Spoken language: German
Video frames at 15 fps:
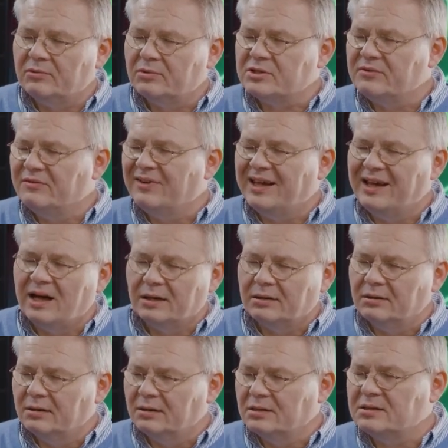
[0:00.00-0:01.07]
zwischen
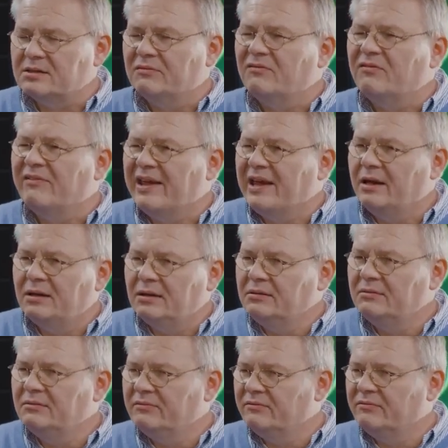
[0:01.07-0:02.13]
veganen Gerichten
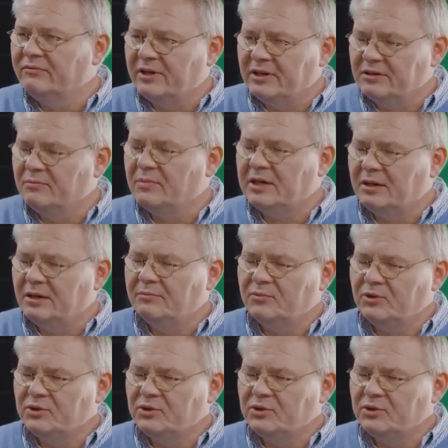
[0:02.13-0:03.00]
wählen, welche man haben